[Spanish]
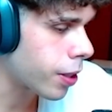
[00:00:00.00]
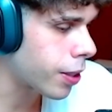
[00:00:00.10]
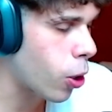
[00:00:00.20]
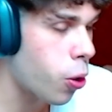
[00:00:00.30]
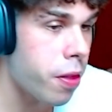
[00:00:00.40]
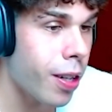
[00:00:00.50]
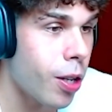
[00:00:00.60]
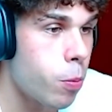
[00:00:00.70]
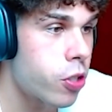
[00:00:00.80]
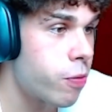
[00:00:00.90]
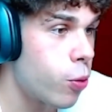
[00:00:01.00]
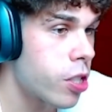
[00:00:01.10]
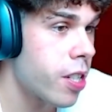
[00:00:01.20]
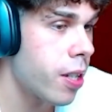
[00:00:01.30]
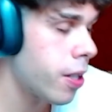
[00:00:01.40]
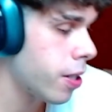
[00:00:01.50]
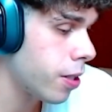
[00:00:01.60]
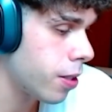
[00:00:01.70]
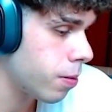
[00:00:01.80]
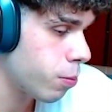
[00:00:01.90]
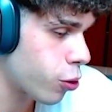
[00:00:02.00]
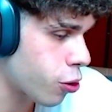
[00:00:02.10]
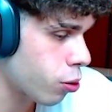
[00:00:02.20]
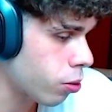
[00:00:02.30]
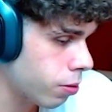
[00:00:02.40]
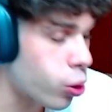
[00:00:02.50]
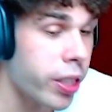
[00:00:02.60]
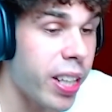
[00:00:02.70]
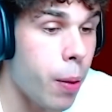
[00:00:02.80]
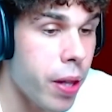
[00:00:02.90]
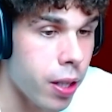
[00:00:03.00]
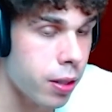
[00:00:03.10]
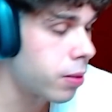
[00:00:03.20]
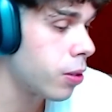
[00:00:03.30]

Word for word: Es que te lo dice como si fuese, pues eso, de la vida.